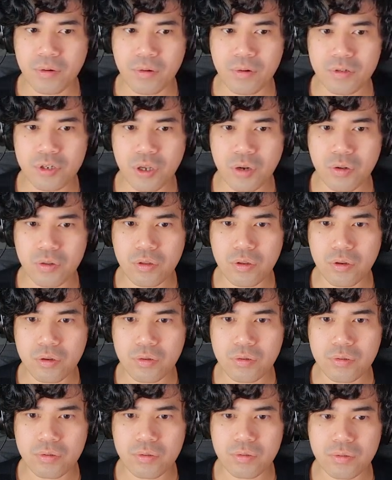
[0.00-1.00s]
O, oh, sino to?
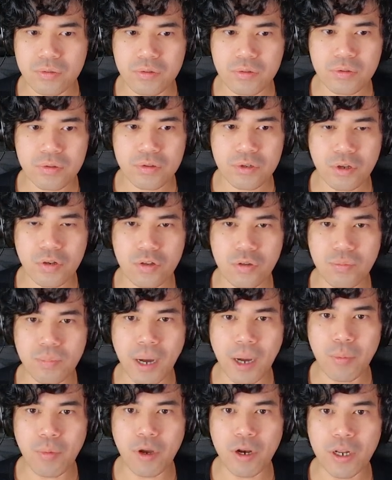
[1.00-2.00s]
Sino tong
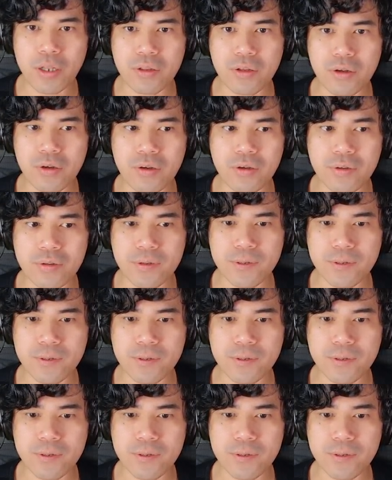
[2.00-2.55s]
baboy na to?